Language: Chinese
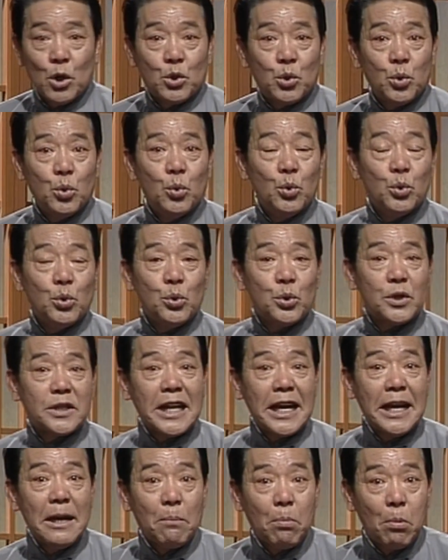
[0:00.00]
出去
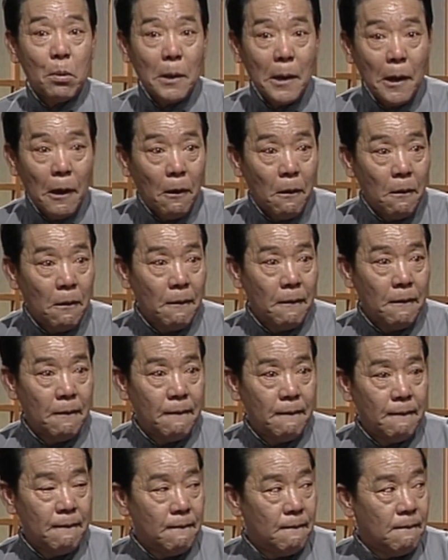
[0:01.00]
谁也不知道。
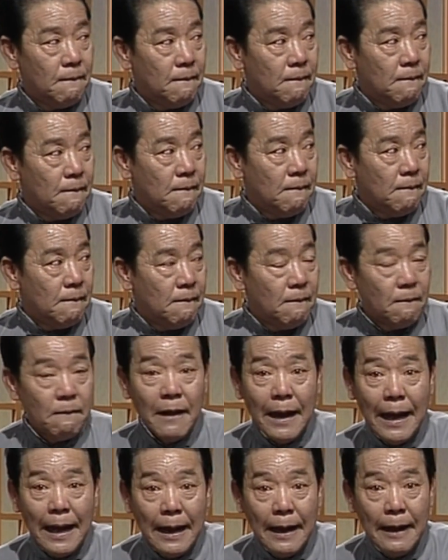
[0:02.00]
我
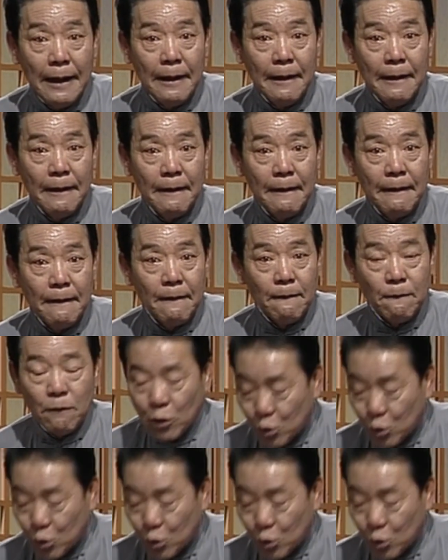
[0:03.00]
呀，我